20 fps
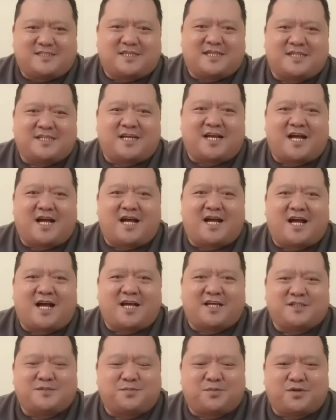sa
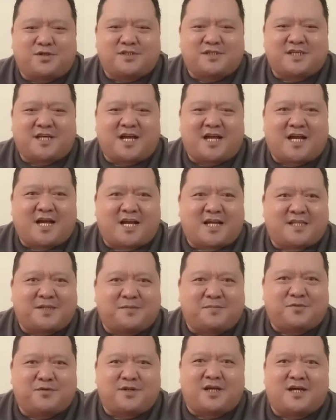guys po at gagawin
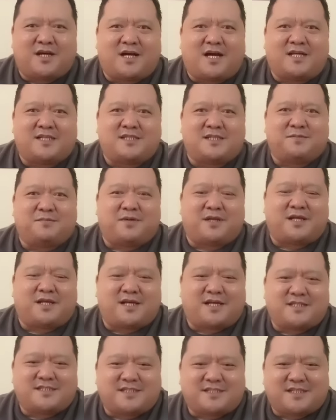na po ng ating
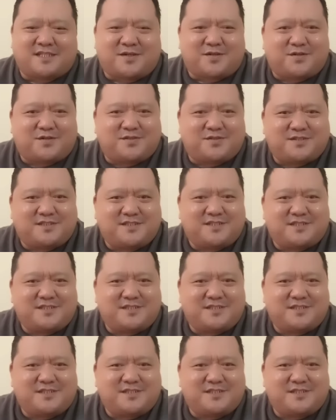barangay Santa Cruz.